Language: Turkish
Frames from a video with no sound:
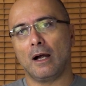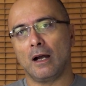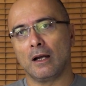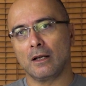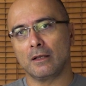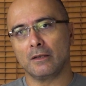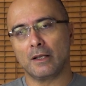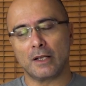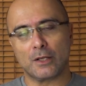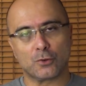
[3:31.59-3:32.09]

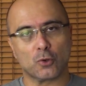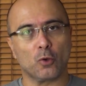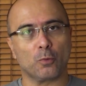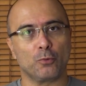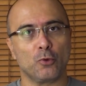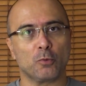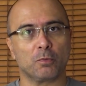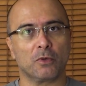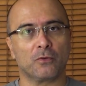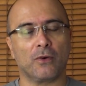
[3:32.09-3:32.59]
aralarında
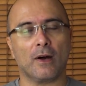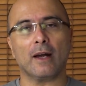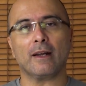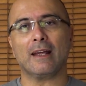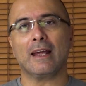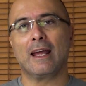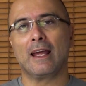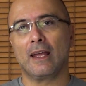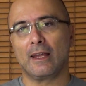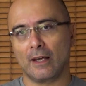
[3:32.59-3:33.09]
çok büyük bir
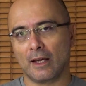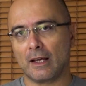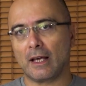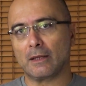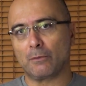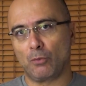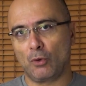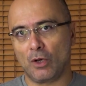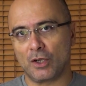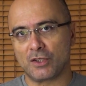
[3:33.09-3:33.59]
fark
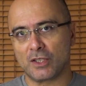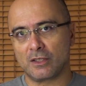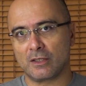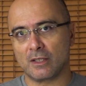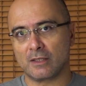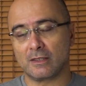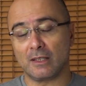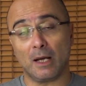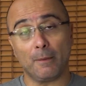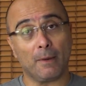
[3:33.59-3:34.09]
yaratmıyor
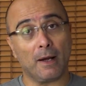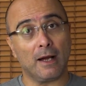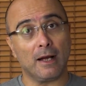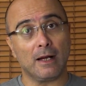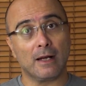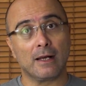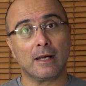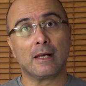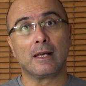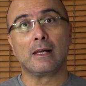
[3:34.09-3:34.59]
açıkçası
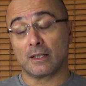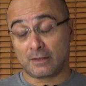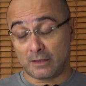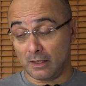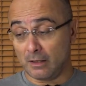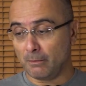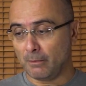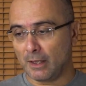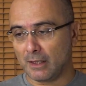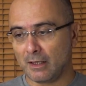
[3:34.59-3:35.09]
ama
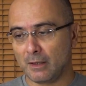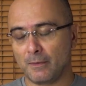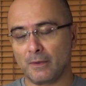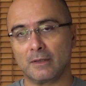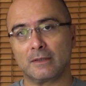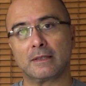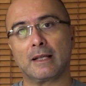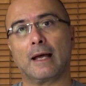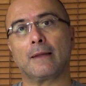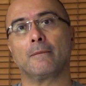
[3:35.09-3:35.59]
tasarım
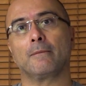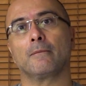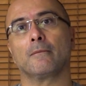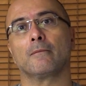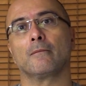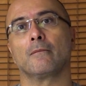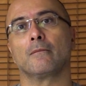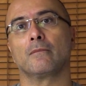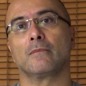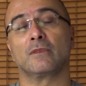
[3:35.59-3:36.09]
bakımından,
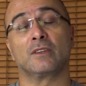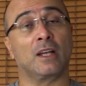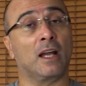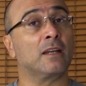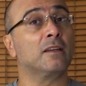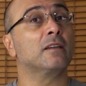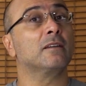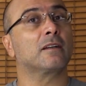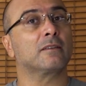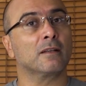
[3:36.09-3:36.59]

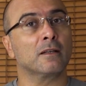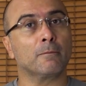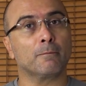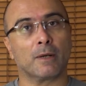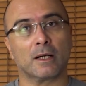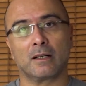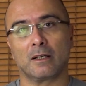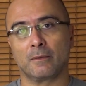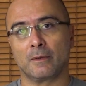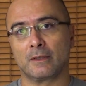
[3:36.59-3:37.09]
dayanıklılık
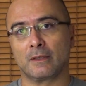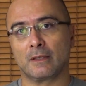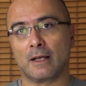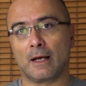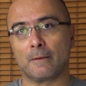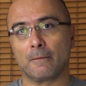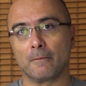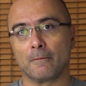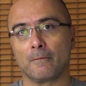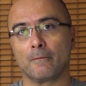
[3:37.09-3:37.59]

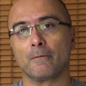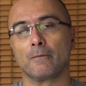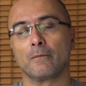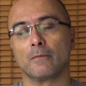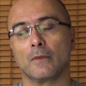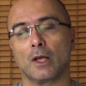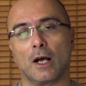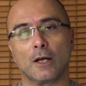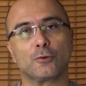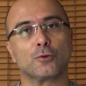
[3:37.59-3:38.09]
bakımından
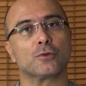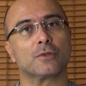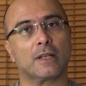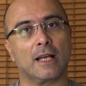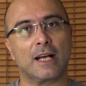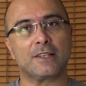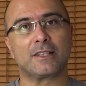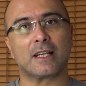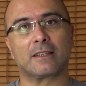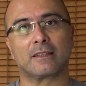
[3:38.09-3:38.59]
Asus
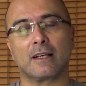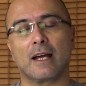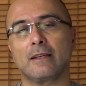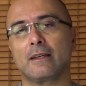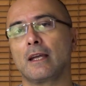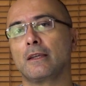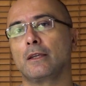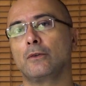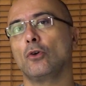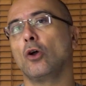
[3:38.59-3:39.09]
gerçekten
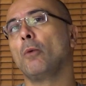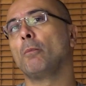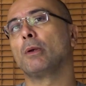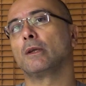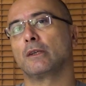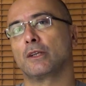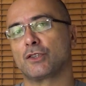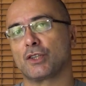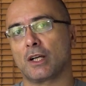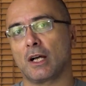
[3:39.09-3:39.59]
kendini ön
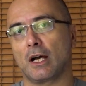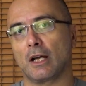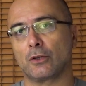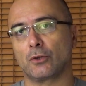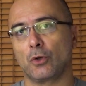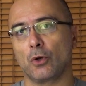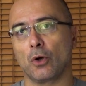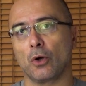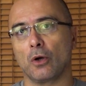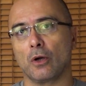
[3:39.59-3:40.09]
plana
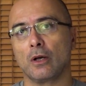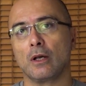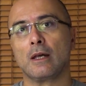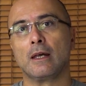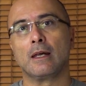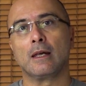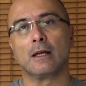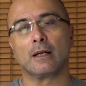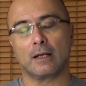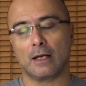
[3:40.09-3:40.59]
çıkartıyor.
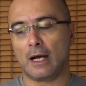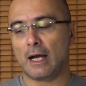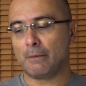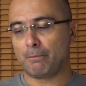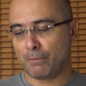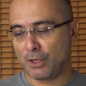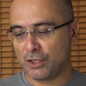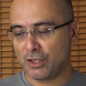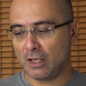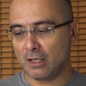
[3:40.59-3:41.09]

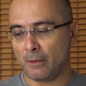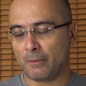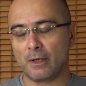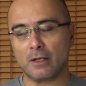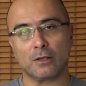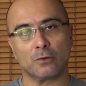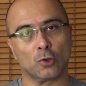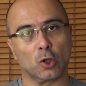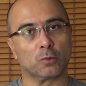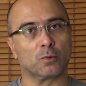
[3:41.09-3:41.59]
Gayet başarılı
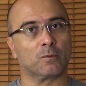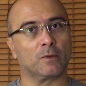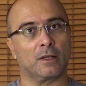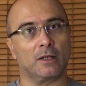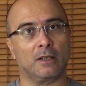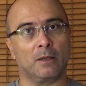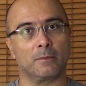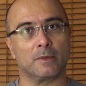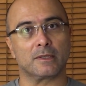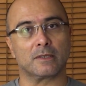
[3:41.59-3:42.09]
bir notebook
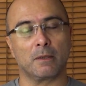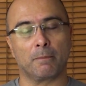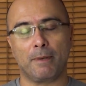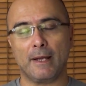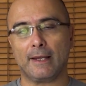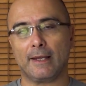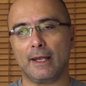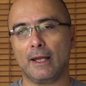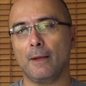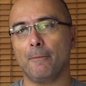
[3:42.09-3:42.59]
modelimizde.
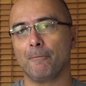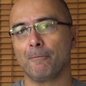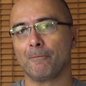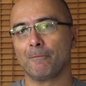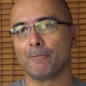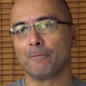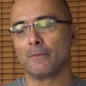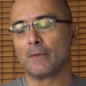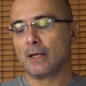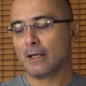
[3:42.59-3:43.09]
Peki
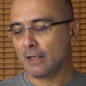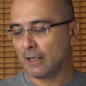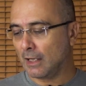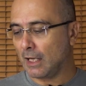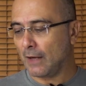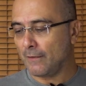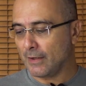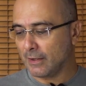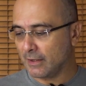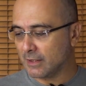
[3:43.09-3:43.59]

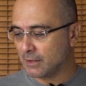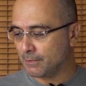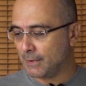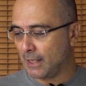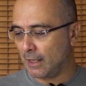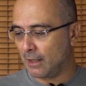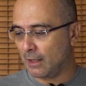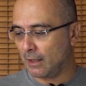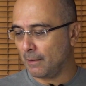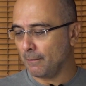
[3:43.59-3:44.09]
klavye kısmına
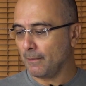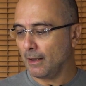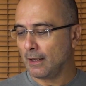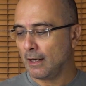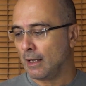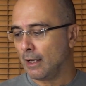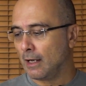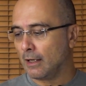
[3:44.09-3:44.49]
gelelim.